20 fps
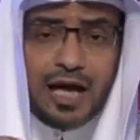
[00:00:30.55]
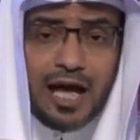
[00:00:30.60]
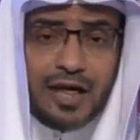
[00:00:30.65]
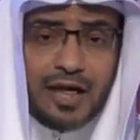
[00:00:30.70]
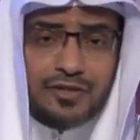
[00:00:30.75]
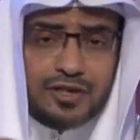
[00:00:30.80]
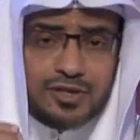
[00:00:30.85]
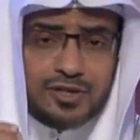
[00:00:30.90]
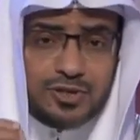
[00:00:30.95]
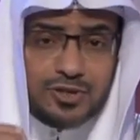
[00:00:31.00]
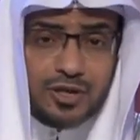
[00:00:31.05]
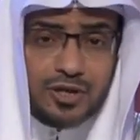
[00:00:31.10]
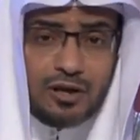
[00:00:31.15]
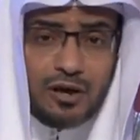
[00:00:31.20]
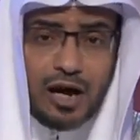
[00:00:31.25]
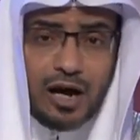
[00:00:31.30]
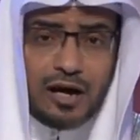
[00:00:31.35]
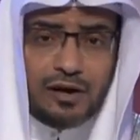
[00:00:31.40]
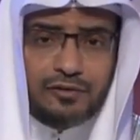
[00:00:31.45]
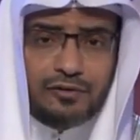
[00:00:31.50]
هذه
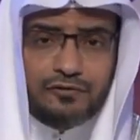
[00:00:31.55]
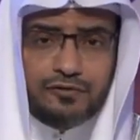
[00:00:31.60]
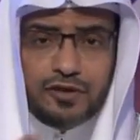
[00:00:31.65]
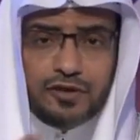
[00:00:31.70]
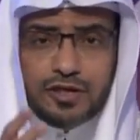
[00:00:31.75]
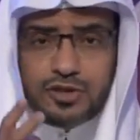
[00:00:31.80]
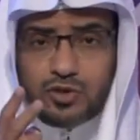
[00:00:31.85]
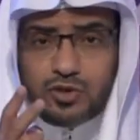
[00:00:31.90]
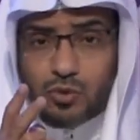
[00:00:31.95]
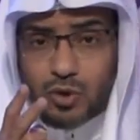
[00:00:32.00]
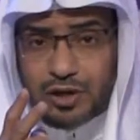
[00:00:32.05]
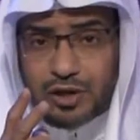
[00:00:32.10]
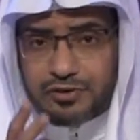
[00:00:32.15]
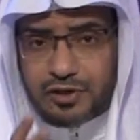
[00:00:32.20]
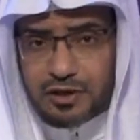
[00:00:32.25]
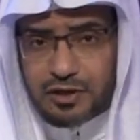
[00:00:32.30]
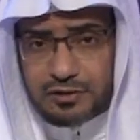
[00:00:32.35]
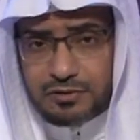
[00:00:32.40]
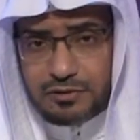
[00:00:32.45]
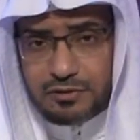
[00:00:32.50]
الصيغة في
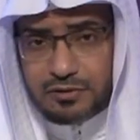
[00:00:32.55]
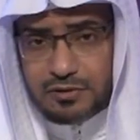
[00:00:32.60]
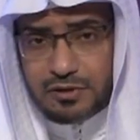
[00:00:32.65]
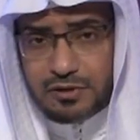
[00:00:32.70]
سورتين